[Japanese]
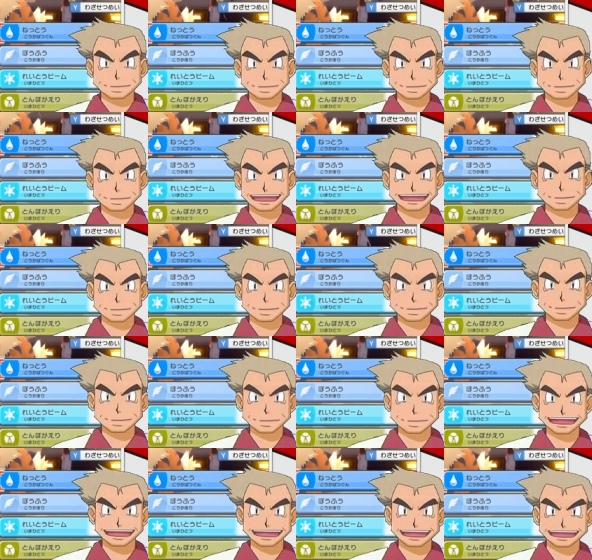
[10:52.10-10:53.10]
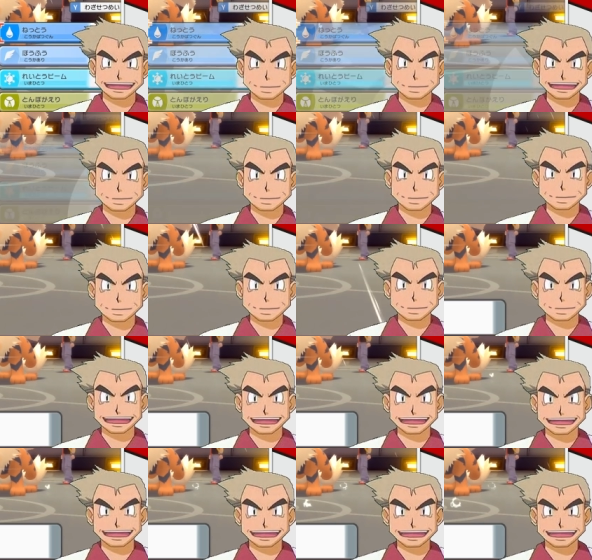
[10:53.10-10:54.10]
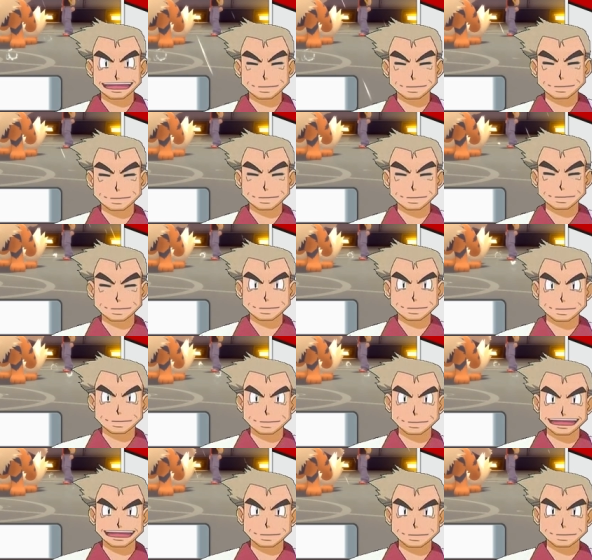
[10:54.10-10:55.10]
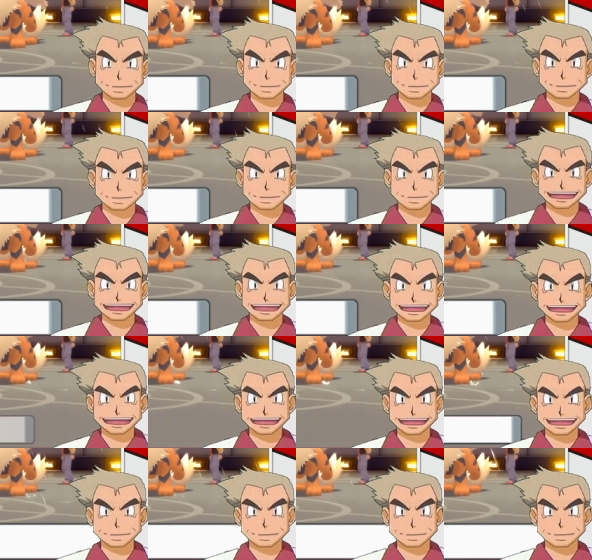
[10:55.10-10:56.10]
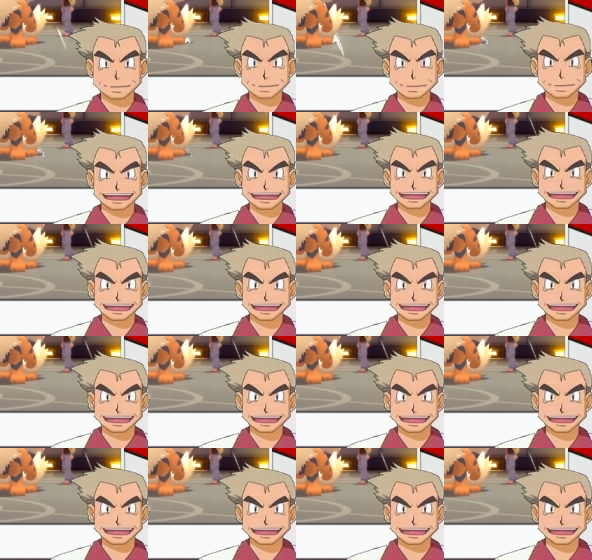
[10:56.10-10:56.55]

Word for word: であとはネットを打ってって感じでいいと思います